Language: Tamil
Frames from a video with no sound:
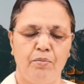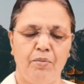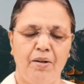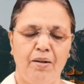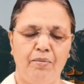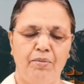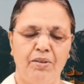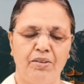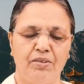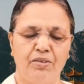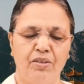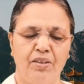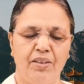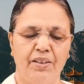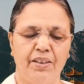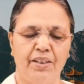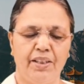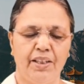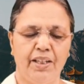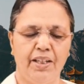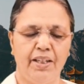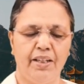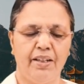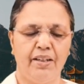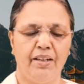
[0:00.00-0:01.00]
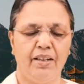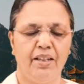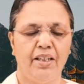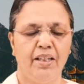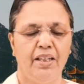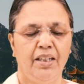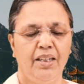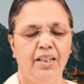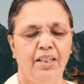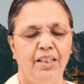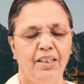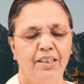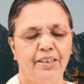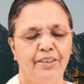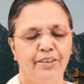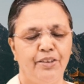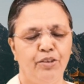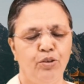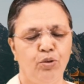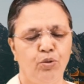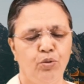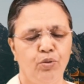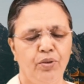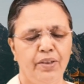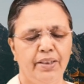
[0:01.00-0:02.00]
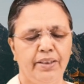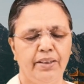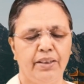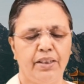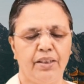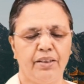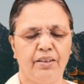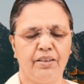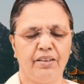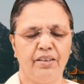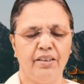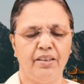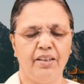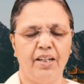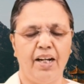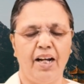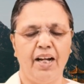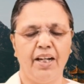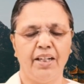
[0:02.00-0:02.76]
பாபா சொல்கிறார் யோகத்திற்கு